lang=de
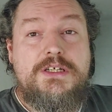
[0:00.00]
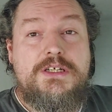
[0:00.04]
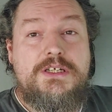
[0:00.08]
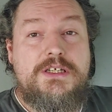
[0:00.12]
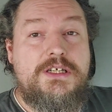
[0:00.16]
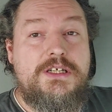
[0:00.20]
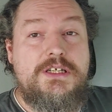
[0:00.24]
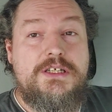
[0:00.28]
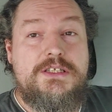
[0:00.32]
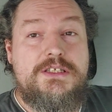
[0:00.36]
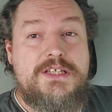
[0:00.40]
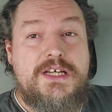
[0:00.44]

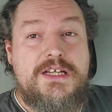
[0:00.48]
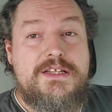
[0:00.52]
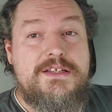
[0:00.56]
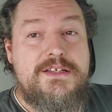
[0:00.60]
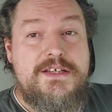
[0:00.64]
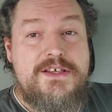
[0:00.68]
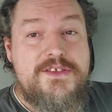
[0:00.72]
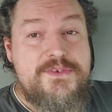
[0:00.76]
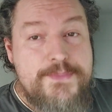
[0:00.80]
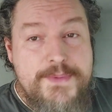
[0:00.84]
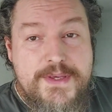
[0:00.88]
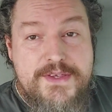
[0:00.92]
Äh,
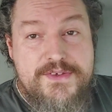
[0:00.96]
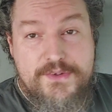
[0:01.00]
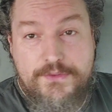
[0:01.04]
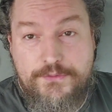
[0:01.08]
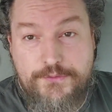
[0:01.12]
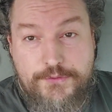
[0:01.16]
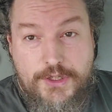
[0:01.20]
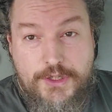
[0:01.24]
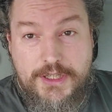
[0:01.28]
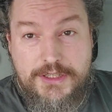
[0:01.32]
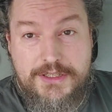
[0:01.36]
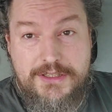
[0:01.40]
dann ist man
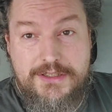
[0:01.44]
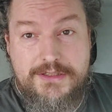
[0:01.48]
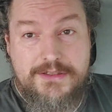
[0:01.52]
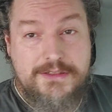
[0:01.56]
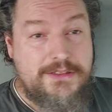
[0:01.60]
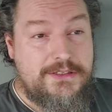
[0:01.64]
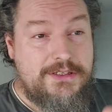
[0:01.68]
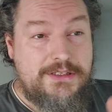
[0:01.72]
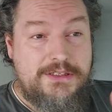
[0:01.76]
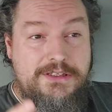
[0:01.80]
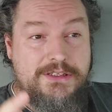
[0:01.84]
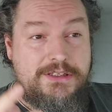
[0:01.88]
sofort,
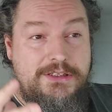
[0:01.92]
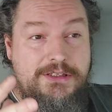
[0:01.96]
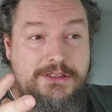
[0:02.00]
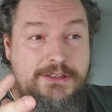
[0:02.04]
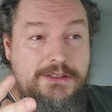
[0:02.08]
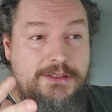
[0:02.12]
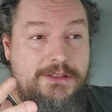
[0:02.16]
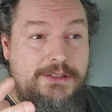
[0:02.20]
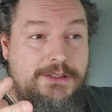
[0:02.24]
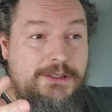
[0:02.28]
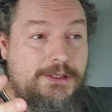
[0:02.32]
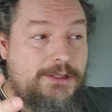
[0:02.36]

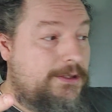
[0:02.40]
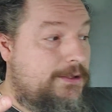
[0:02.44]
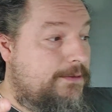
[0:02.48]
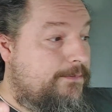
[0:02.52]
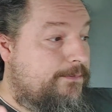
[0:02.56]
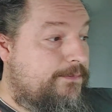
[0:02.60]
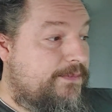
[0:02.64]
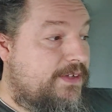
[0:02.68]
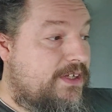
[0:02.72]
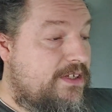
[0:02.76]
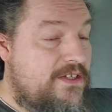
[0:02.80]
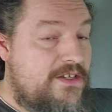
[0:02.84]
äh,
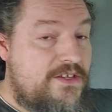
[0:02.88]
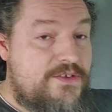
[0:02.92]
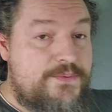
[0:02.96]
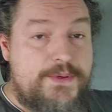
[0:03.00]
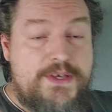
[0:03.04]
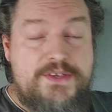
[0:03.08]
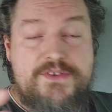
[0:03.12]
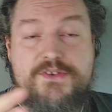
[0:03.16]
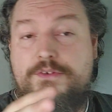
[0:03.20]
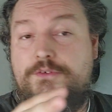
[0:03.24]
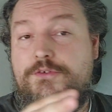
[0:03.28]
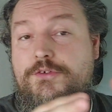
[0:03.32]
dann ist
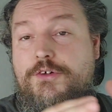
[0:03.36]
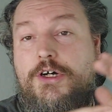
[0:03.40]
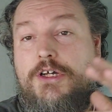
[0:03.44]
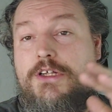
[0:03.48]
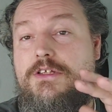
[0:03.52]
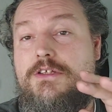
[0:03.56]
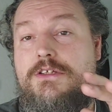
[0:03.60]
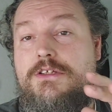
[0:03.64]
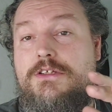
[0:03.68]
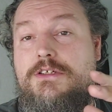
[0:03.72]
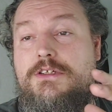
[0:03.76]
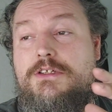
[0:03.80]
man
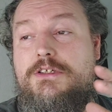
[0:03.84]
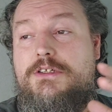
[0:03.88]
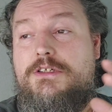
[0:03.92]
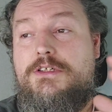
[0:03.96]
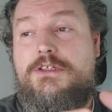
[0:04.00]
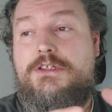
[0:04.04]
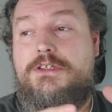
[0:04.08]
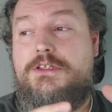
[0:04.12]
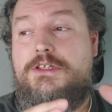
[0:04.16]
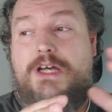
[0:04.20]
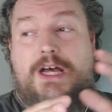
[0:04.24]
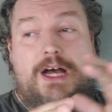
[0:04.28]
sofort
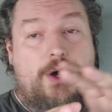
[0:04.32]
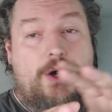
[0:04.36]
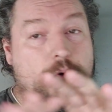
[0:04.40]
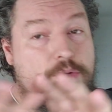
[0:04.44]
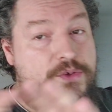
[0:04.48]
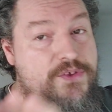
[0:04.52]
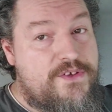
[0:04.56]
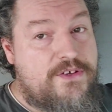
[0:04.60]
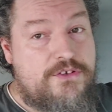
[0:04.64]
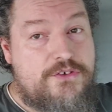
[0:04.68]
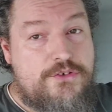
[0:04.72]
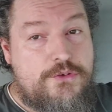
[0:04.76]
äh,
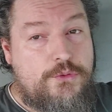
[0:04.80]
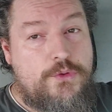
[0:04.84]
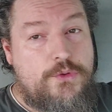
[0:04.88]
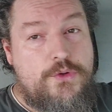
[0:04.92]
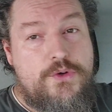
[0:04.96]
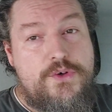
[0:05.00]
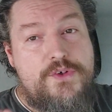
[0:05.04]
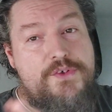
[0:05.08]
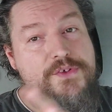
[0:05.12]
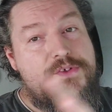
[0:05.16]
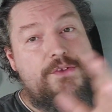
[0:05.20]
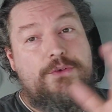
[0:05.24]

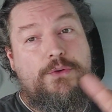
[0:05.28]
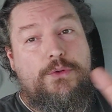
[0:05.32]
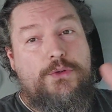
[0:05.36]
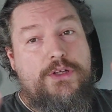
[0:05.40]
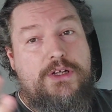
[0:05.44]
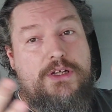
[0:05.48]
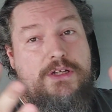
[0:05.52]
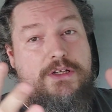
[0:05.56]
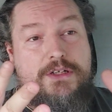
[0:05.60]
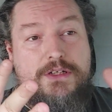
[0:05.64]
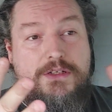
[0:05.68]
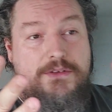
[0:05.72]
ausgestoßen und
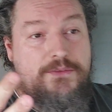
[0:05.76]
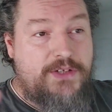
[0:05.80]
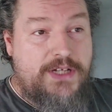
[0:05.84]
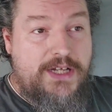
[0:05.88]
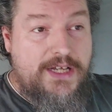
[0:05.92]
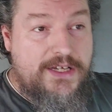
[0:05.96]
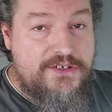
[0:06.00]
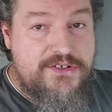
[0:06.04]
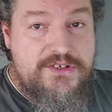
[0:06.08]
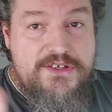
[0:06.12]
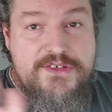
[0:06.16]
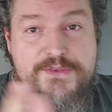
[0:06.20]
dann
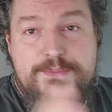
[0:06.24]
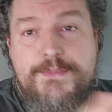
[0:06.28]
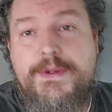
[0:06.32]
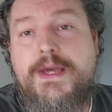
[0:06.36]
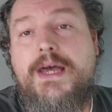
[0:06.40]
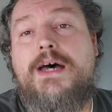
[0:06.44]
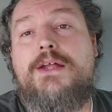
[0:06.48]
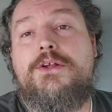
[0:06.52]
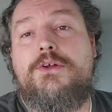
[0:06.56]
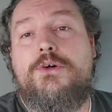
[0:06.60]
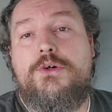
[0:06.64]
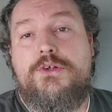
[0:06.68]
vielleicht ist
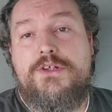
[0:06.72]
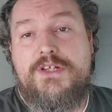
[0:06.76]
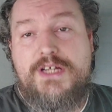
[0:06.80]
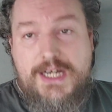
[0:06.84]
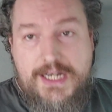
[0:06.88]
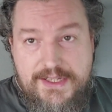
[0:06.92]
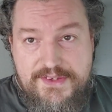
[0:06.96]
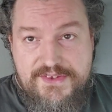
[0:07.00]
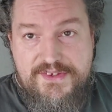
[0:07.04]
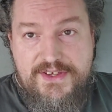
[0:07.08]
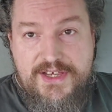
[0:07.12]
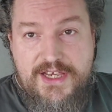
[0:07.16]
man auch noch ein
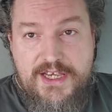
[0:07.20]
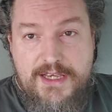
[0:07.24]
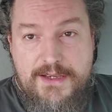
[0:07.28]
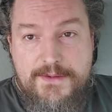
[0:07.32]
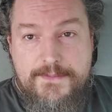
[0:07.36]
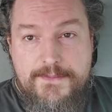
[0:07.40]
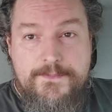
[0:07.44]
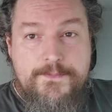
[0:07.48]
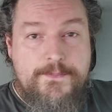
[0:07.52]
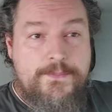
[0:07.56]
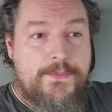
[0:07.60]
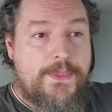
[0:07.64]
Nazi.